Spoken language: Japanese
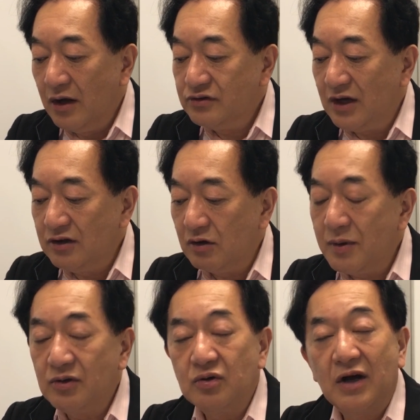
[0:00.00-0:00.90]

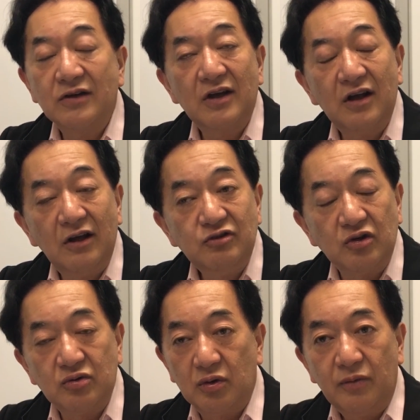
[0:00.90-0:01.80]

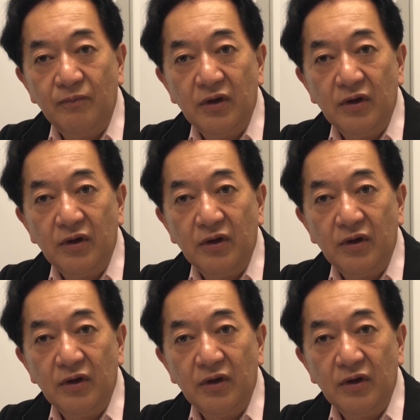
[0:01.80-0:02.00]
ジャン・ドベルト・カザレッジョと